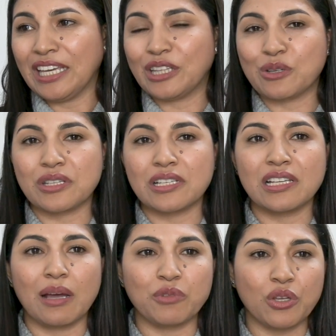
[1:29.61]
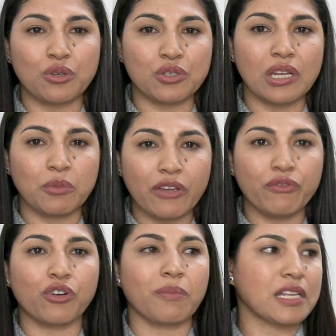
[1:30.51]
Entonces digamos que nosotros tenemos la
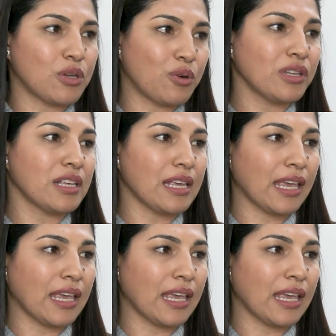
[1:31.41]
información